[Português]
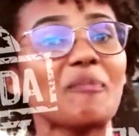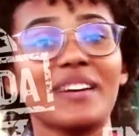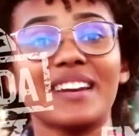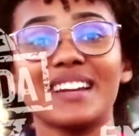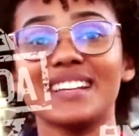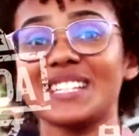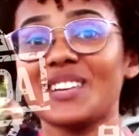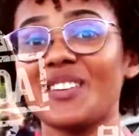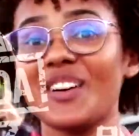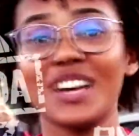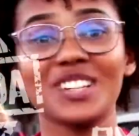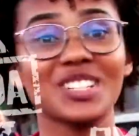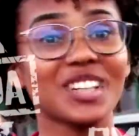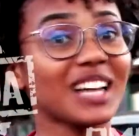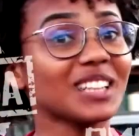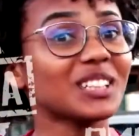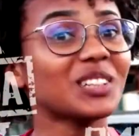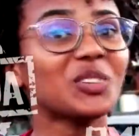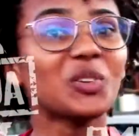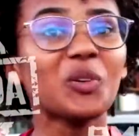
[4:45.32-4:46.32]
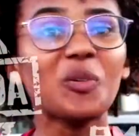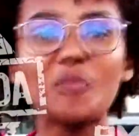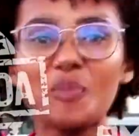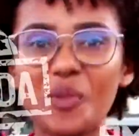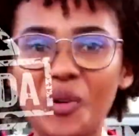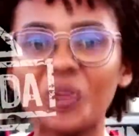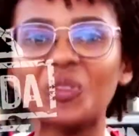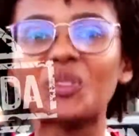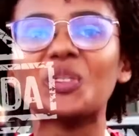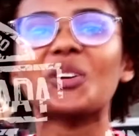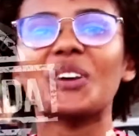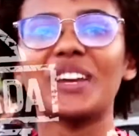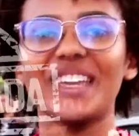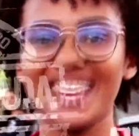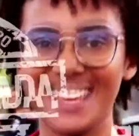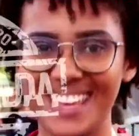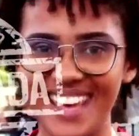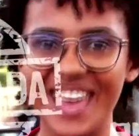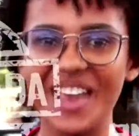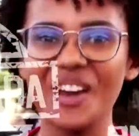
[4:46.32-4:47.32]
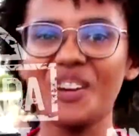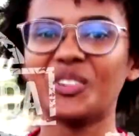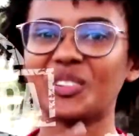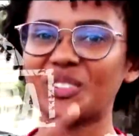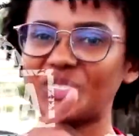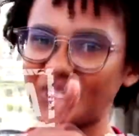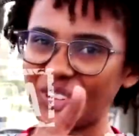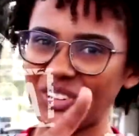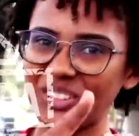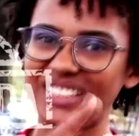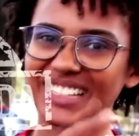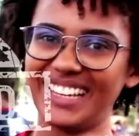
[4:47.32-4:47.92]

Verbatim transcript: operação resgate do mundo e eu tô